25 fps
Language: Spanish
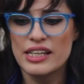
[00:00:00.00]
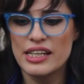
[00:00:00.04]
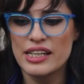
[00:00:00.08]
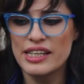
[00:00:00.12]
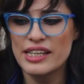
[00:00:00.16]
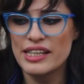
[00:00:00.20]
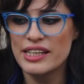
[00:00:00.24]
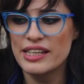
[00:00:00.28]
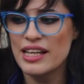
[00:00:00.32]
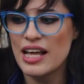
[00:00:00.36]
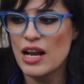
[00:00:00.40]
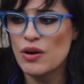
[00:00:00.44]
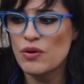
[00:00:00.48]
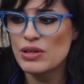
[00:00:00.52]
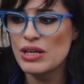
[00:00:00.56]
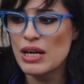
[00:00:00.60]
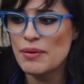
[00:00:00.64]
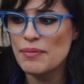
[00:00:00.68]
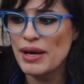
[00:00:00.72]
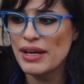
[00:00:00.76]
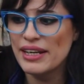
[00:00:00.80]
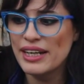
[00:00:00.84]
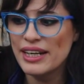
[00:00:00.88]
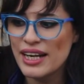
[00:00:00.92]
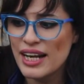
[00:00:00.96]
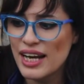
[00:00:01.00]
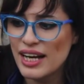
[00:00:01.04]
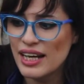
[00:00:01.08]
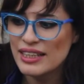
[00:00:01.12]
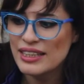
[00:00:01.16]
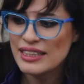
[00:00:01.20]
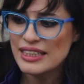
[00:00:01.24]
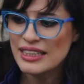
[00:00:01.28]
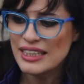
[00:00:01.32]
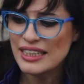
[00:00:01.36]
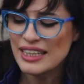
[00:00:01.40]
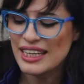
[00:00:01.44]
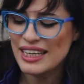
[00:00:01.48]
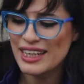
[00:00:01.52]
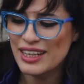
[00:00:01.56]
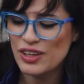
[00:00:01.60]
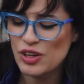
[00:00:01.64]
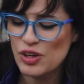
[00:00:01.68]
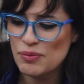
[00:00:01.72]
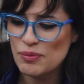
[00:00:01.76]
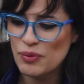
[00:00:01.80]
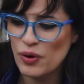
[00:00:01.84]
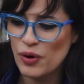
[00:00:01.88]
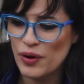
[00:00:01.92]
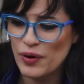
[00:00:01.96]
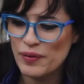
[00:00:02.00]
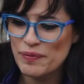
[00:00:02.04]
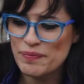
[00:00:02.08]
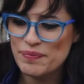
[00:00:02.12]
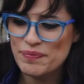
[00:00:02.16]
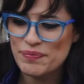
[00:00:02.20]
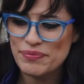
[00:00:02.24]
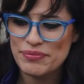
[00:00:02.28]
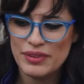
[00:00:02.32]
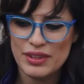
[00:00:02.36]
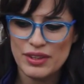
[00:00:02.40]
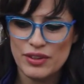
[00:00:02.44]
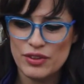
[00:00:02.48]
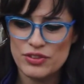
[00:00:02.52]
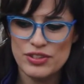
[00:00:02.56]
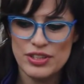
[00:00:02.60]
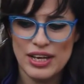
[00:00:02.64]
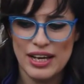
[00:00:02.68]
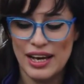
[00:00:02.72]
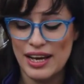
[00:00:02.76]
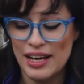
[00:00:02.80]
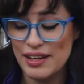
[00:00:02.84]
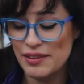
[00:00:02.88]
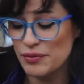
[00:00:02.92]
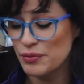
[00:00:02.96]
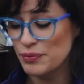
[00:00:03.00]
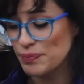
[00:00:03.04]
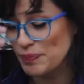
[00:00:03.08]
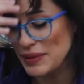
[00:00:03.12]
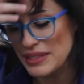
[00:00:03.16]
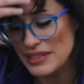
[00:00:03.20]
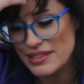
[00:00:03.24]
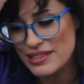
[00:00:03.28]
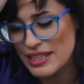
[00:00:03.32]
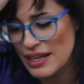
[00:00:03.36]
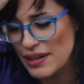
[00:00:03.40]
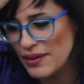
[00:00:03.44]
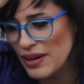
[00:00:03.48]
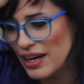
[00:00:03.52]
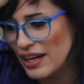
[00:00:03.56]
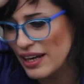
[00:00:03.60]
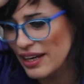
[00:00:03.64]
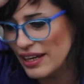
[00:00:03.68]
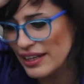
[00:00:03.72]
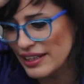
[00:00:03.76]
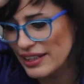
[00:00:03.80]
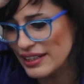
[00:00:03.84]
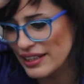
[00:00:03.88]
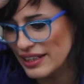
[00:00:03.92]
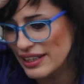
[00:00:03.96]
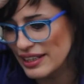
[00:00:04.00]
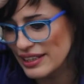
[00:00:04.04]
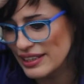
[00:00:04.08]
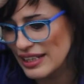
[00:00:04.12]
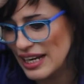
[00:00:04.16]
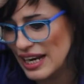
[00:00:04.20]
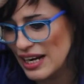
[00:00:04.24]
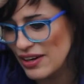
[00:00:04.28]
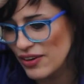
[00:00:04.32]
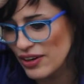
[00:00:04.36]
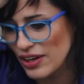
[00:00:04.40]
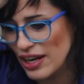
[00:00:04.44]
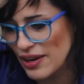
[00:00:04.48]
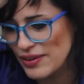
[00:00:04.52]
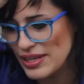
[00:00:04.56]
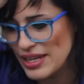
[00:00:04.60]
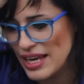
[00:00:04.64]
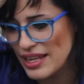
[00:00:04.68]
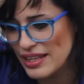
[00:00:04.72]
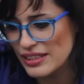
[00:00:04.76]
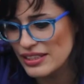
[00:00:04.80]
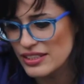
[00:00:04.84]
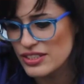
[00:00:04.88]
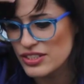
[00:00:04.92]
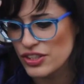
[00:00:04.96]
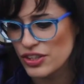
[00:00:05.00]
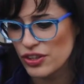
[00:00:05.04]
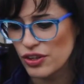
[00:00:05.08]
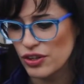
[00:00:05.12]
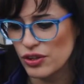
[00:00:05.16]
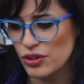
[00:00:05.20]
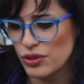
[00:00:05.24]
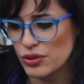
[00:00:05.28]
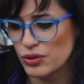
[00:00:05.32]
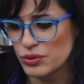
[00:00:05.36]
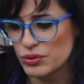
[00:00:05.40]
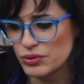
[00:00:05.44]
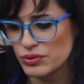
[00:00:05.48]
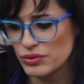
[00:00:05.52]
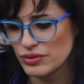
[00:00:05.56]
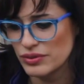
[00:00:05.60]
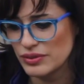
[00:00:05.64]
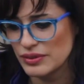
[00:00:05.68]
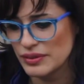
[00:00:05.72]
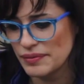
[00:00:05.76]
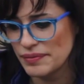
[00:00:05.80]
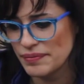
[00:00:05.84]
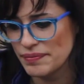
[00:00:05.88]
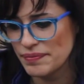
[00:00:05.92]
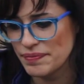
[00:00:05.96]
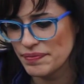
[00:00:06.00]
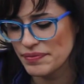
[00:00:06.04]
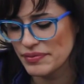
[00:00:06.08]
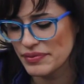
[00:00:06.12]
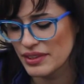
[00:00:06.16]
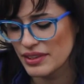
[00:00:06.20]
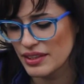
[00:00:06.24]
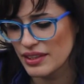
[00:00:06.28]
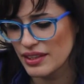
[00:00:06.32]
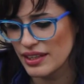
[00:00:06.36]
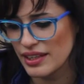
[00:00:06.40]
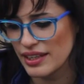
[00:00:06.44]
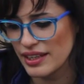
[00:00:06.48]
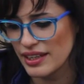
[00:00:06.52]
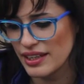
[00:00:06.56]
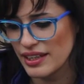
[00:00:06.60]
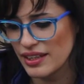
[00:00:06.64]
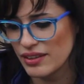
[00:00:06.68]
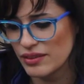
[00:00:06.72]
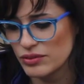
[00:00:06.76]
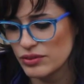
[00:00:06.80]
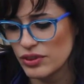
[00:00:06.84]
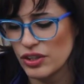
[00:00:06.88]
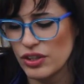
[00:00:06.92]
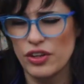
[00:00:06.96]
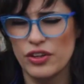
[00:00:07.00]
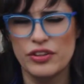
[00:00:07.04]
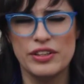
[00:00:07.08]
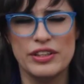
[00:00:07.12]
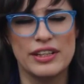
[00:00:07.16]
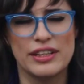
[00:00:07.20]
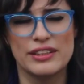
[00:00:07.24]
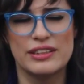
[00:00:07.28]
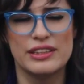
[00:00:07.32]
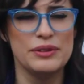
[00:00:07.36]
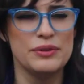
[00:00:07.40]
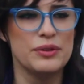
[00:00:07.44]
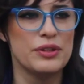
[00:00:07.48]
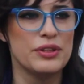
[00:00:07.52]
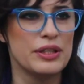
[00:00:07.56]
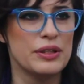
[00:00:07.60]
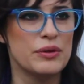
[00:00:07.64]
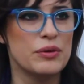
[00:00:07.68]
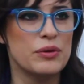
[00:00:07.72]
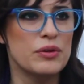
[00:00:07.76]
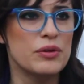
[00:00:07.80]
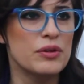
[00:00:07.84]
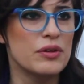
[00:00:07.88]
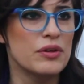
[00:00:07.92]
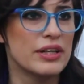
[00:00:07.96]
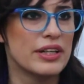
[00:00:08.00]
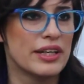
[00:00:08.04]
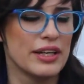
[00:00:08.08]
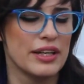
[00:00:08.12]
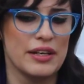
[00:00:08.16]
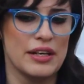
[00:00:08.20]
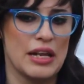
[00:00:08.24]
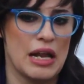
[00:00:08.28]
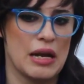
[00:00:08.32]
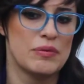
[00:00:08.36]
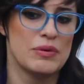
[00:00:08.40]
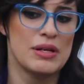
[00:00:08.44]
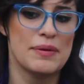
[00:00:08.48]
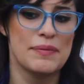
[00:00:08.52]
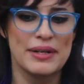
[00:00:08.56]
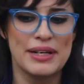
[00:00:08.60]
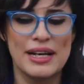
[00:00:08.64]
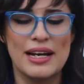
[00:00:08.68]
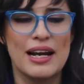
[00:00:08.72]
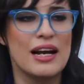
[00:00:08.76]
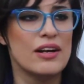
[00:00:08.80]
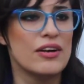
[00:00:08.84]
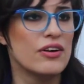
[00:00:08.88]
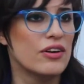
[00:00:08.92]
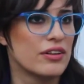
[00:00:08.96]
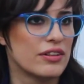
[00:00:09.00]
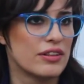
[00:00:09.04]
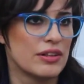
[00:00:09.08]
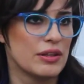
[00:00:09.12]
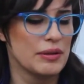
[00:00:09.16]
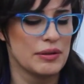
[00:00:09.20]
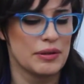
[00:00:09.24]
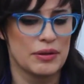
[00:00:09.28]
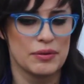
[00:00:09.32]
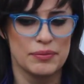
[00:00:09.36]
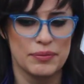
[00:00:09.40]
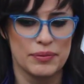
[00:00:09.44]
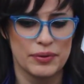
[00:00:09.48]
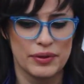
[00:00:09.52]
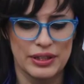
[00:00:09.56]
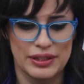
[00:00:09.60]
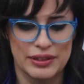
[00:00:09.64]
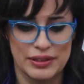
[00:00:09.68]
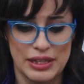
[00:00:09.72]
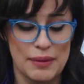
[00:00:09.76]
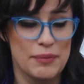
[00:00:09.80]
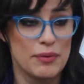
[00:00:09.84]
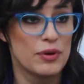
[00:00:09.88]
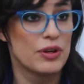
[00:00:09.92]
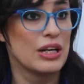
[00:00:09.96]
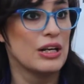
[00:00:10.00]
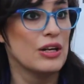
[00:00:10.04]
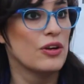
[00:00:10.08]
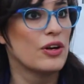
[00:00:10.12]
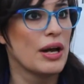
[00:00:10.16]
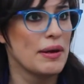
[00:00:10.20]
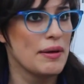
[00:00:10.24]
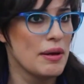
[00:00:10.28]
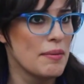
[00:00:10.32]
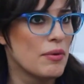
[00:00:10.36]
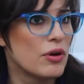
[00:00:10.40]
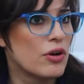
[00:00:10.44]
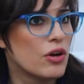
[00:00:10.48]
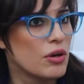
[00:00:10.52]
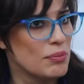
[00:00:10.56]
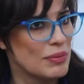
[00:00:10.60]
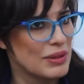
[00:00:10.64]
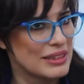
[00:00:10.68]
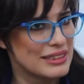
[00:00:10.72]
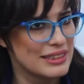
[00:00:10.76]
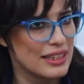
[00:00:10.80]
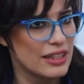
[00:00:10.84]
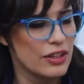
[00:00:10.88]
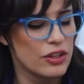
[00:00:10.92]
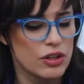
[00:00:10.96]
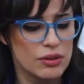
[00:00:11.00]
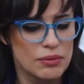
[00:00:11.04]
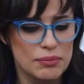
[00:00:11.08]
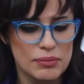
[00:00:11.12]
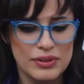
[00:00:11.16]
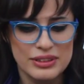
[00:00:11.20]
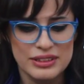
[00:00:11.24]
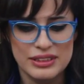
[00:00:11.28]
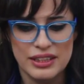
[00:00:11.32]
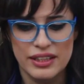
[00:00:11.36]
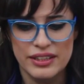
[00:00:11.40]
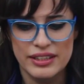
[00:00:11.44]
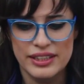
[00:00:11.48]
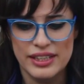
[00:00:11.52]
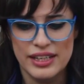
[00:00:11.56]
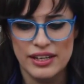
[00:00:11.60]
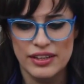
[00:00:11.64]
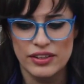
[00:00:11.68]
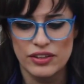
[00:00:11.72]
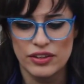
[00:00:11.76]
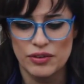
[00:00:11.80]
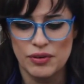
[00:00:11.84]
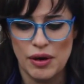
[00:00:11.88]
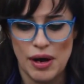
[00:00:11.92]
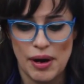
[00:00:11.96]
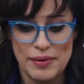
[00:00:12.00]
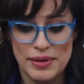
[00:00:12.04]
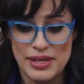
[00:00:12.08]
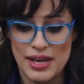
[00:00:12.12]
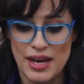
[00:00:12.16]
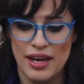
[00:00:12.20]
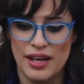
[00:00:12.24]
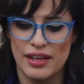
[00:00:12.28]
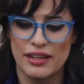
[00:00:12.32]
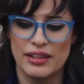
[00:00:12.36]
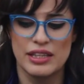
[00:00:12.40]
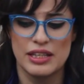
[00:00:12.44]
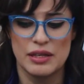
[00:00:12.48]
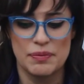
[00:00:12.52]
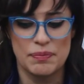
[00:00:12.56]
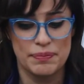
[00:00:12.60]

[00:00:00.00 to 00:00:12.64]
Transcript: y de alguna manera es como, o sea, pensaba en, algo que había dicho eh, uno de los directivos de Google, que de alguna manera algo que como digamos que lo que habíamos conversado con vos Adriano había